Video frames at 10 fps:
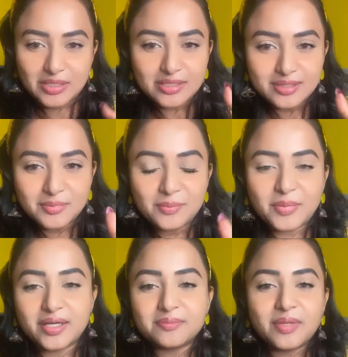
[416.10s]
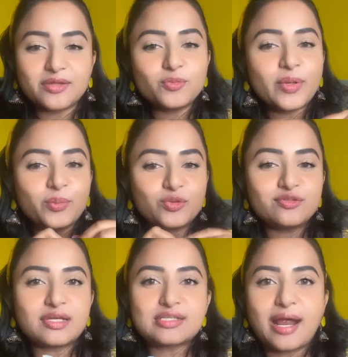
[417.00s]
பதட்டம் அண்ட் பயம் எதுவுமே
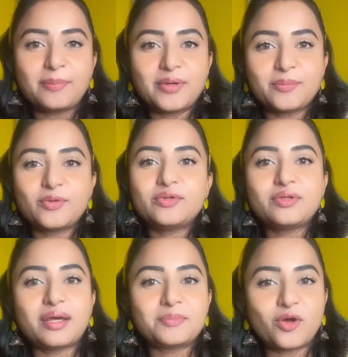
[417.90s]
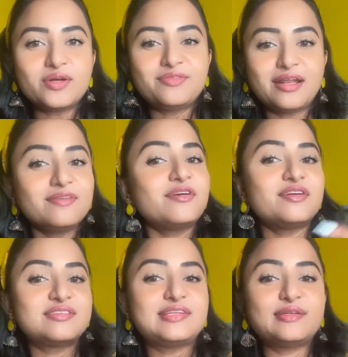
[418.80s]
புதுசாக ஸ்டார்ட் பண்ணும்போது ஐ நாட் வெல்
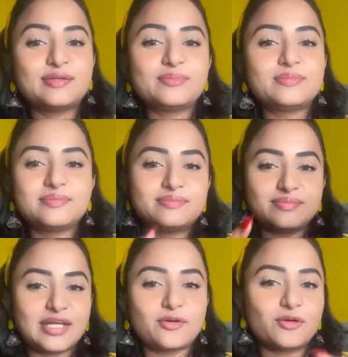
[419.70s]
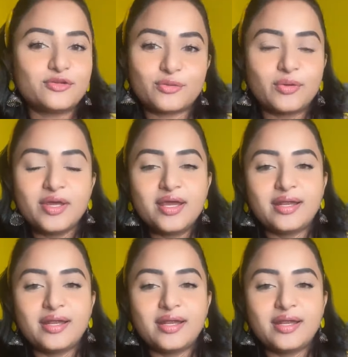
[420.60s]
வேர்ஸ்ட் அண்ட் தட் ஆல்சோ